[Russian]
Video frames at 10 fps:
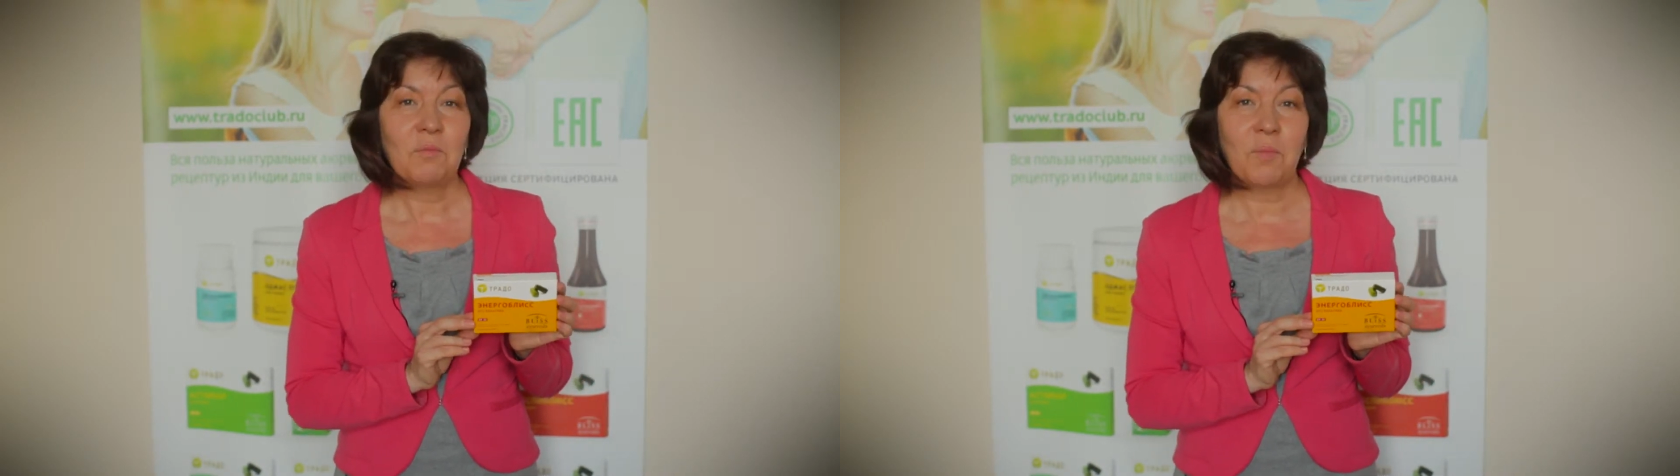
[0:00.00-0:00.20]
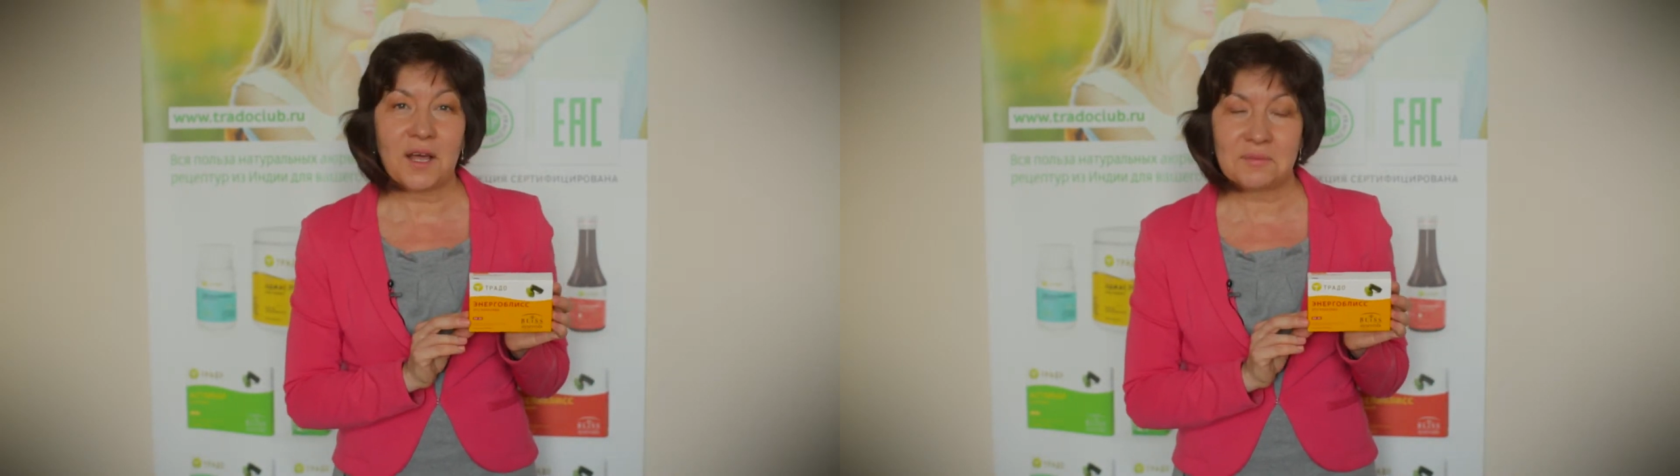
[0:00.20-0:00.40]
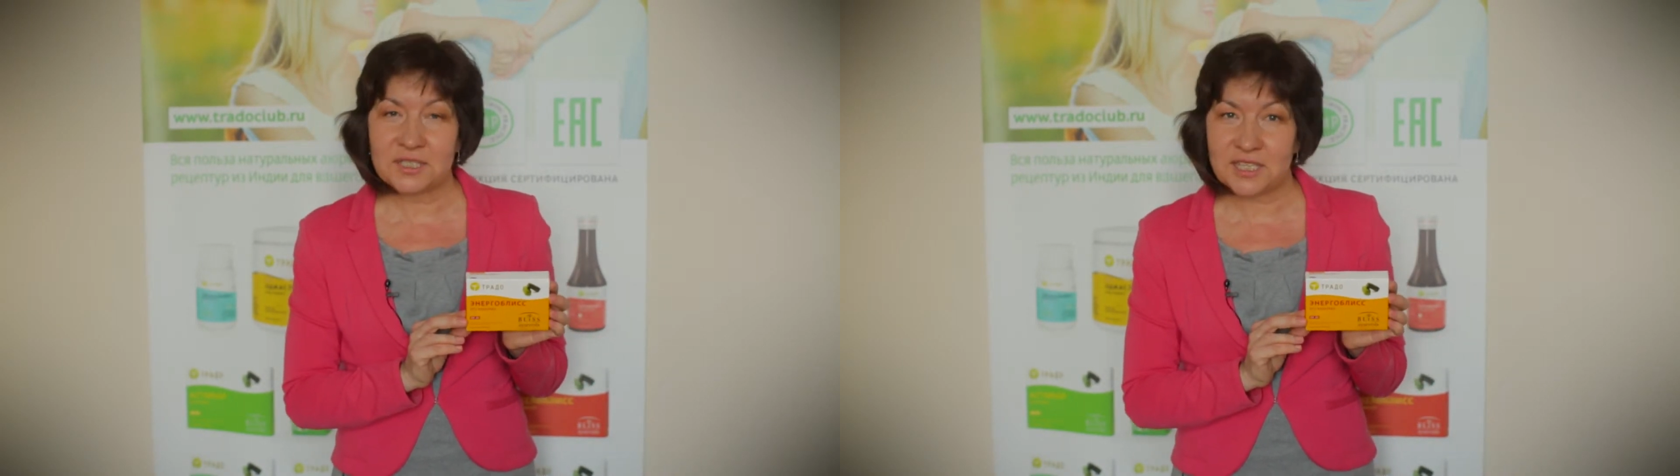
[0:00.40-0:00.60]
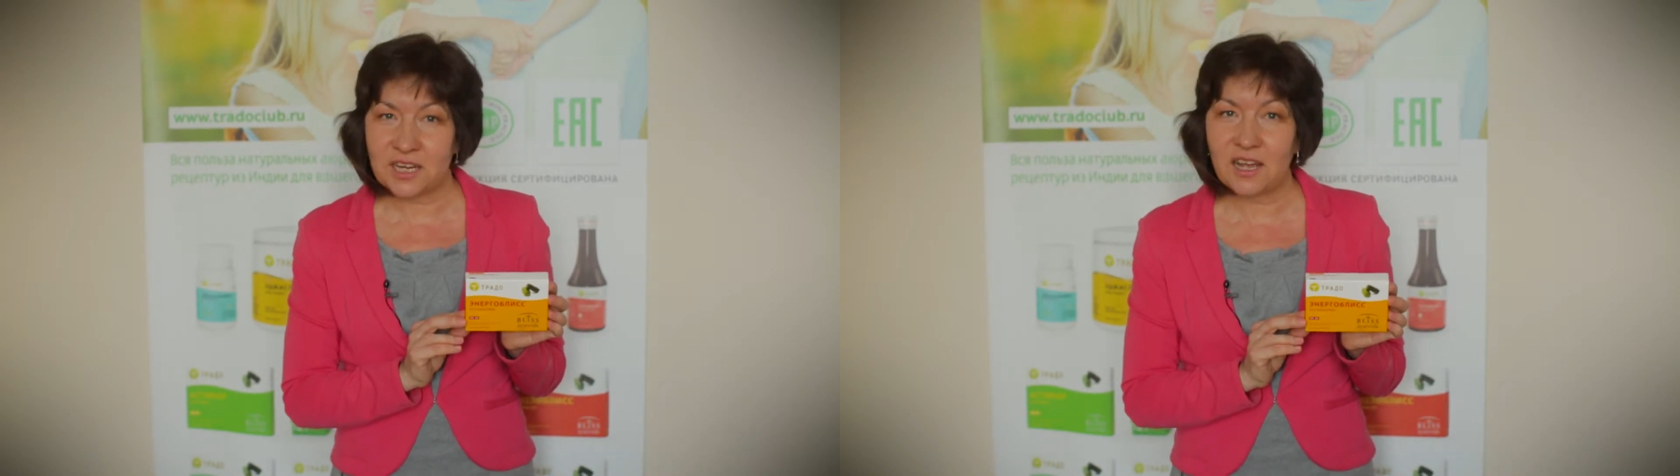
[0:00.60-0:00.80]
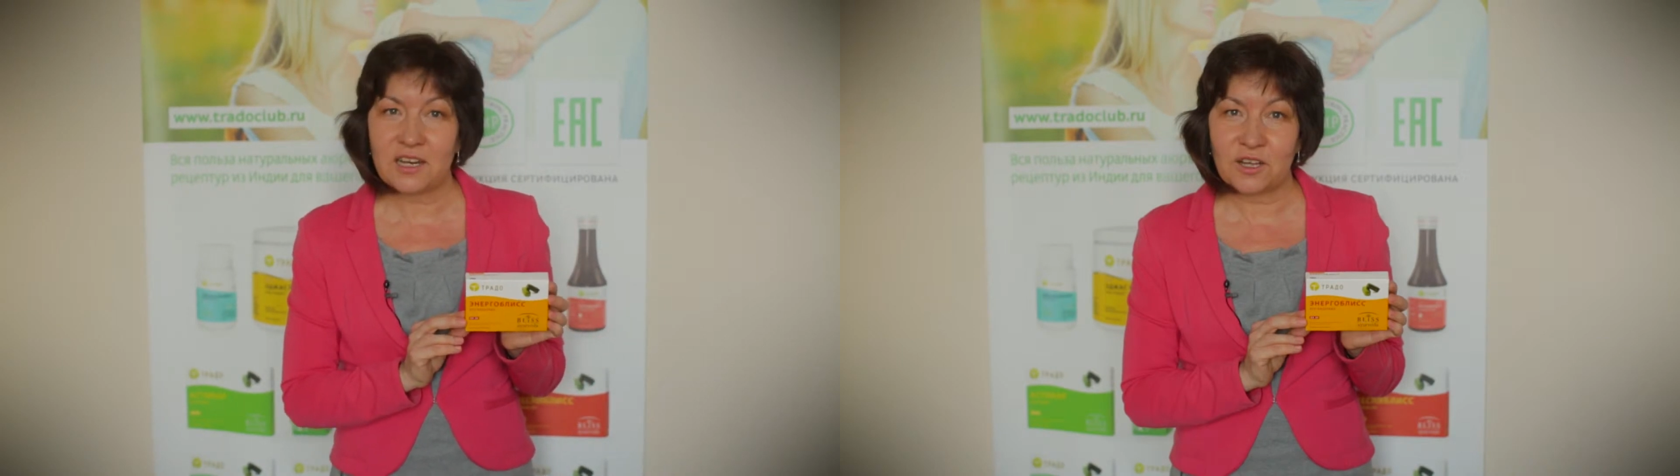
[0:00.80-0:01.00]
память
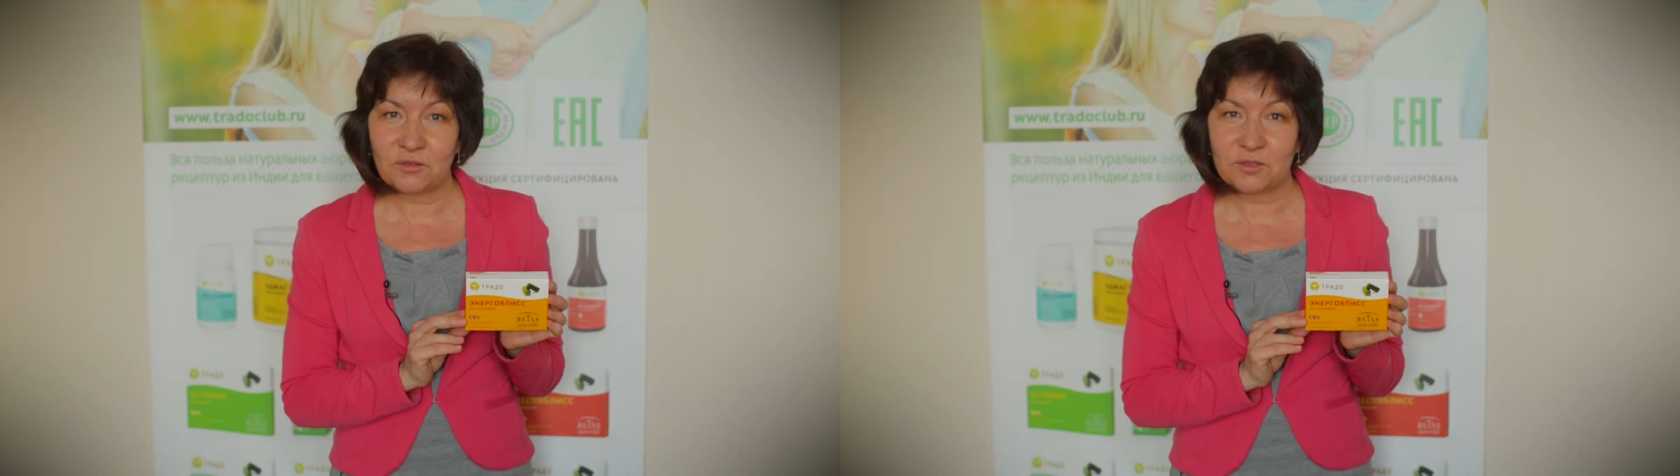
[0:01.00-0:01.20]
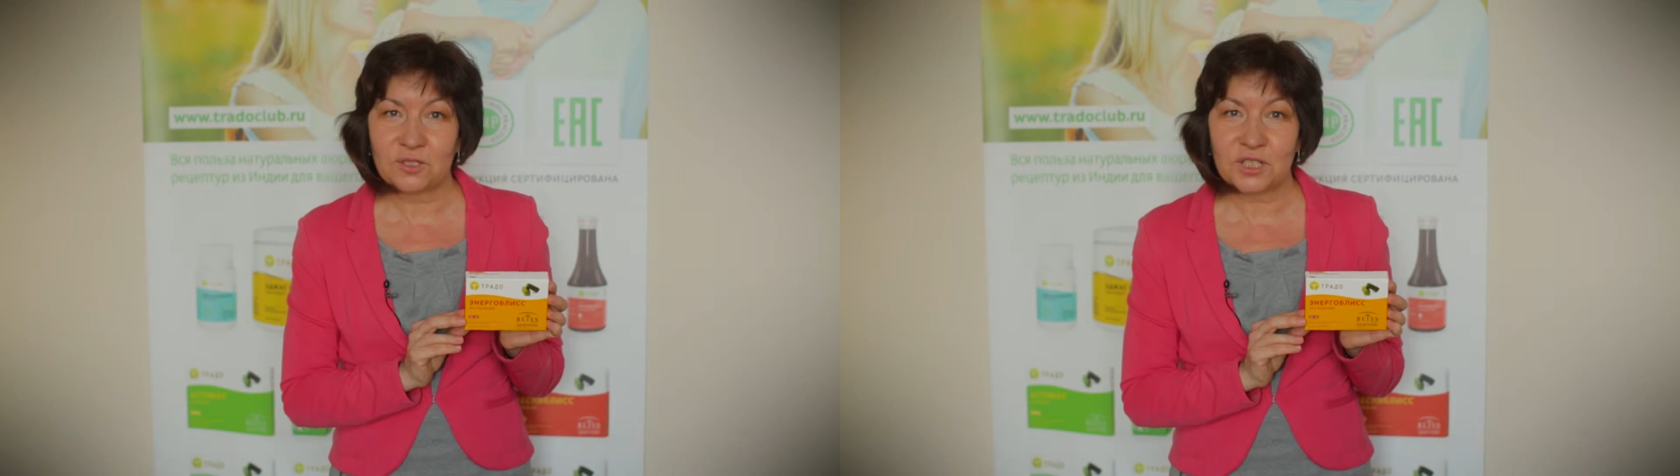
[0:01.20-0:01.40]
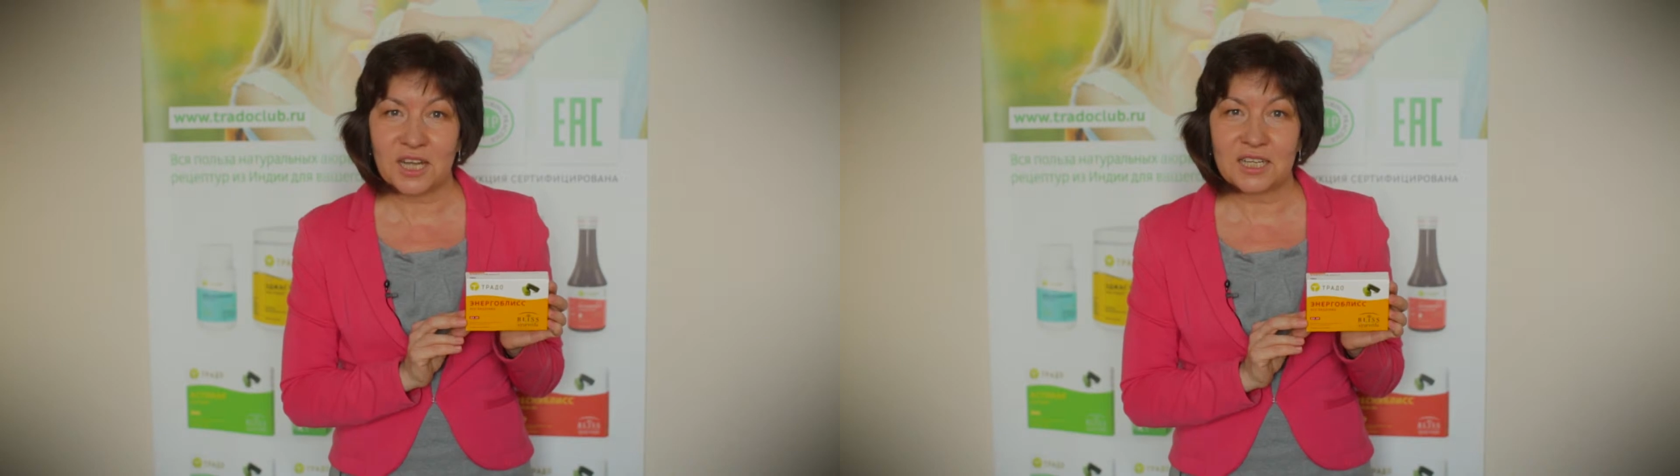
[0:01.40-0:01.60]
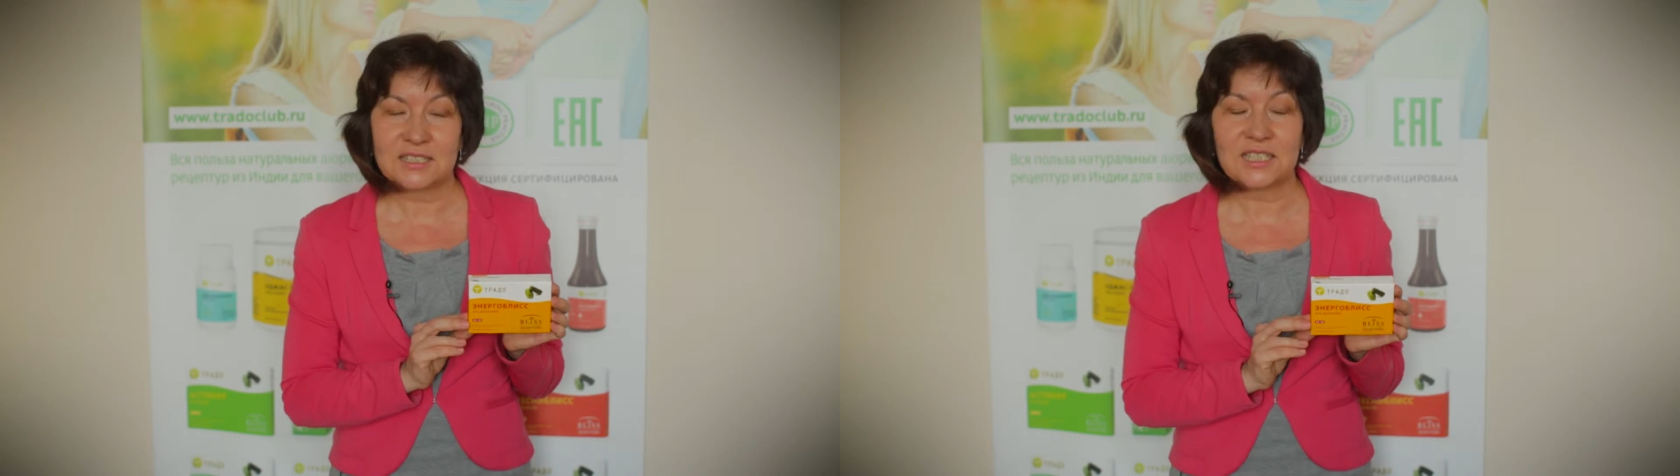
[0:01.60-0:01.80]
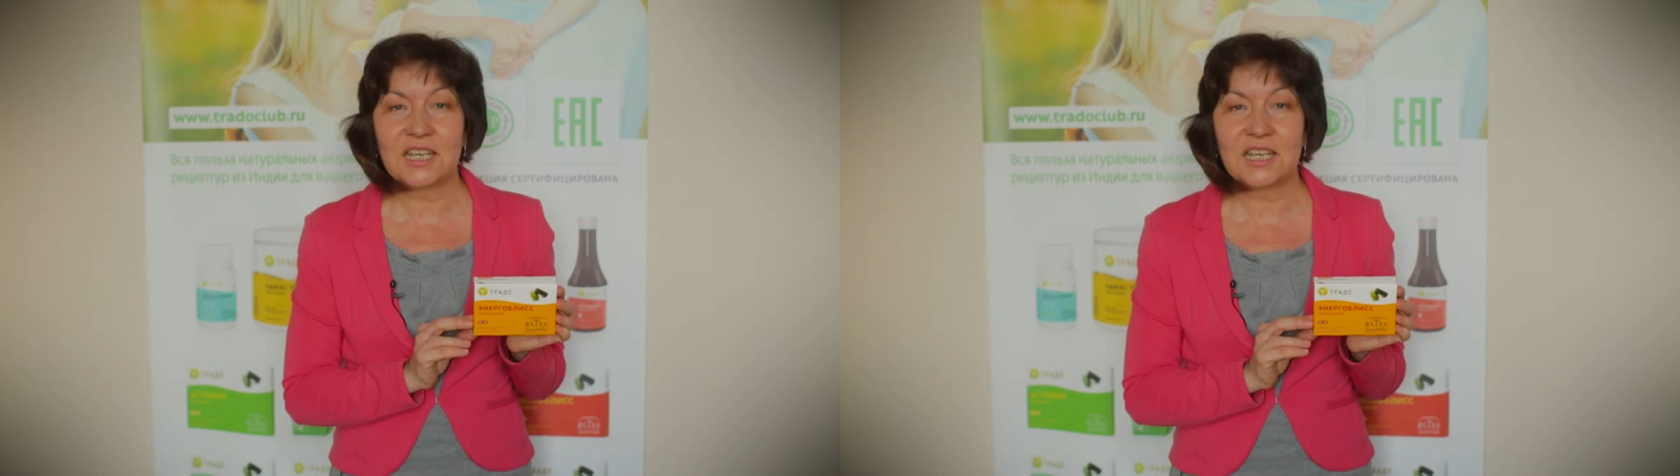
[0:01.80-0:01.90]
реально улучшается.